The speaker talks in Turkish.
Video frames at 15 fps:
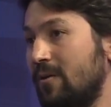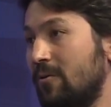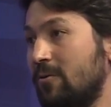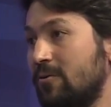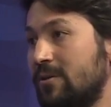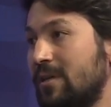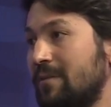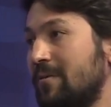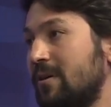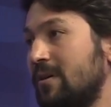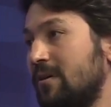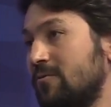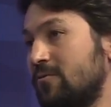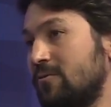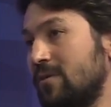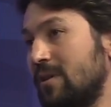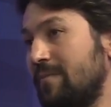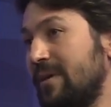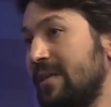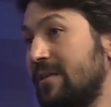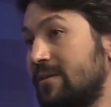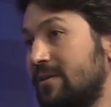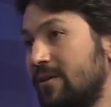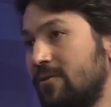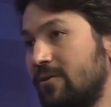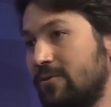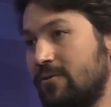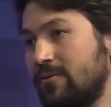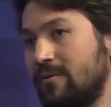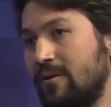ÖSYM kılavuzunda
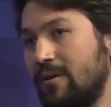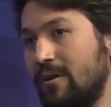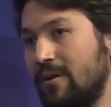belirtiliyor.